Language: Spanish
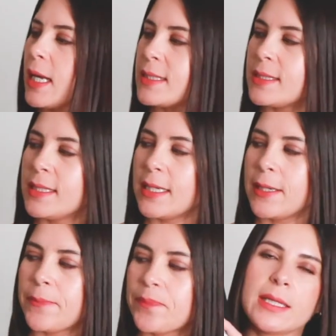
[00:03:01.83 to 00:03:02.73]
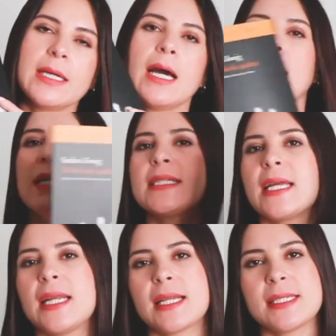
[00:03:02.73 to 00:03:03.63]
así que ya les
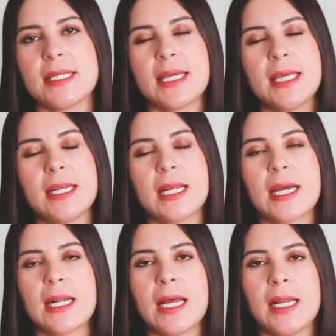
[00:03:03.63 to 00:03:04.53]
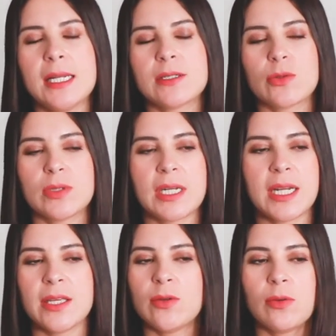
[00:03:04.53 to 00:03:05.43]
haré reseña aquí en el canal, les
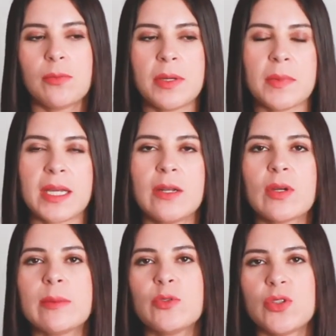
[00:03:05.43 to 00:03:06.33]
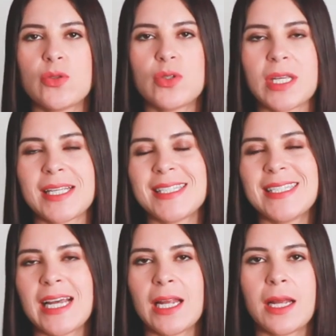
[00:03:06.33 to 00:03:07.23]
contaré yo, me imagino que muchos de
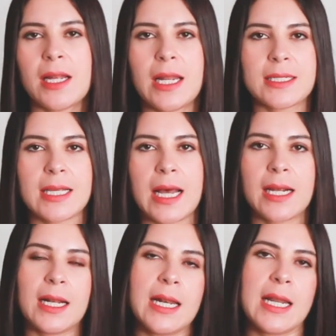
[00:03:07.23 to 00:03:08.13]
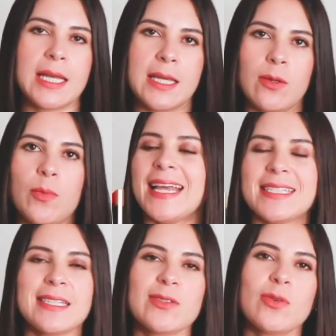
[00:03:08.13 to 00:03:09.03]
ustedes ya las han leído.
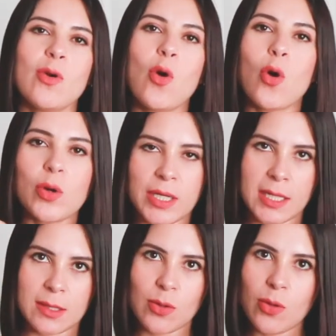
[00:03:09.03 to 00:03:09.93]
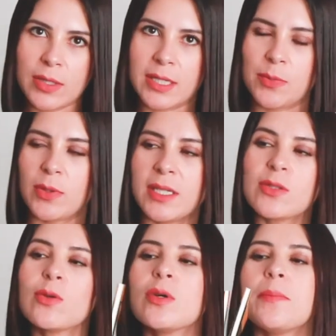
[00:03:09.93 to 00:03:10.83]
Estas son joyas, joyas, porque
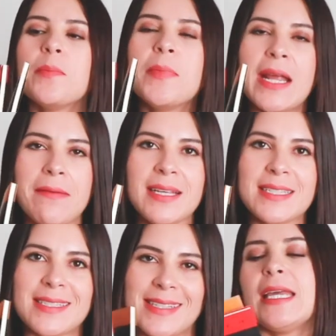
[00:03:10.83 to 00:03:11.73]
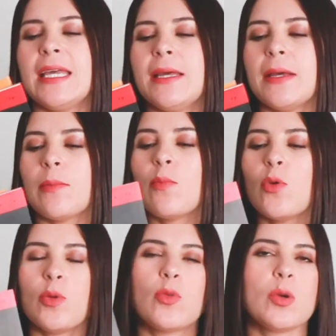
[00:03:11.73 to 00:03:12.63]
son breves y
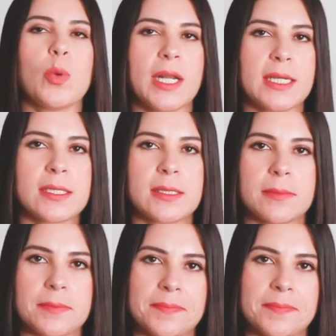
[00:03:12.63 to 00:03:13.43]
muy muy buenas.